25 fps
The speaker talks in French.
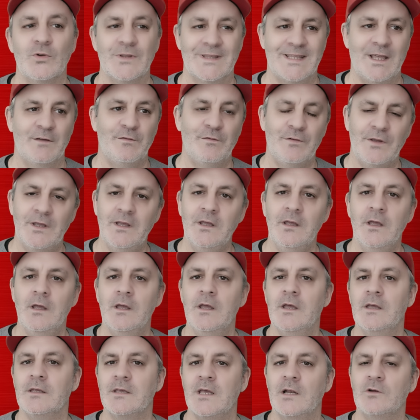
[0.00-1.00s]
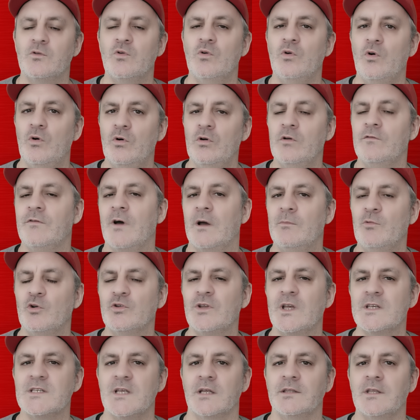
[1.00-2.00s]
t'as fait quelques rôles vraiment
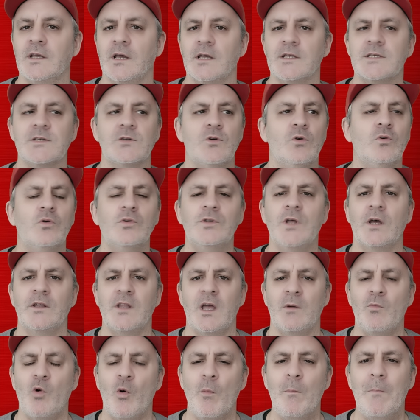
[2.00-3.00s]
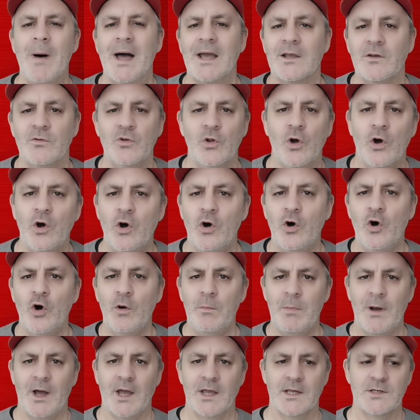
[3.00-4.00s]
très intéressants, dernièrement Bac
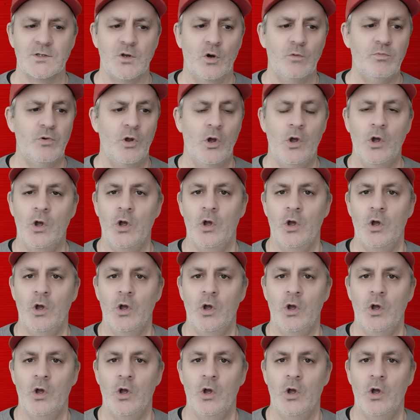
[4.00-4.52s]
Nord, par exemple.